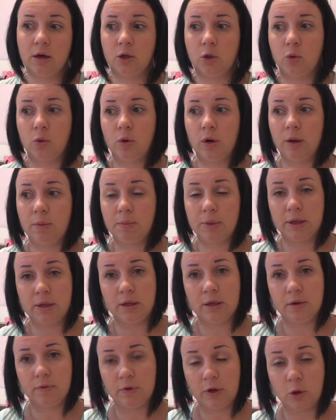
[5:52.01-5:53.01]
которые
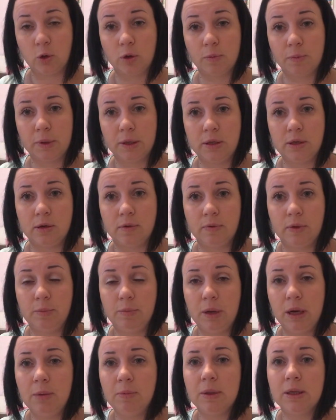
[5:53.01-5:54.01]
планиров, в которых планировала
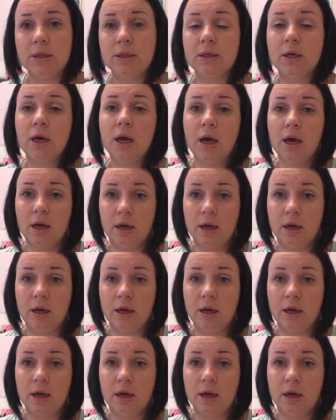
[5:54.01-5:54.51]
беременность,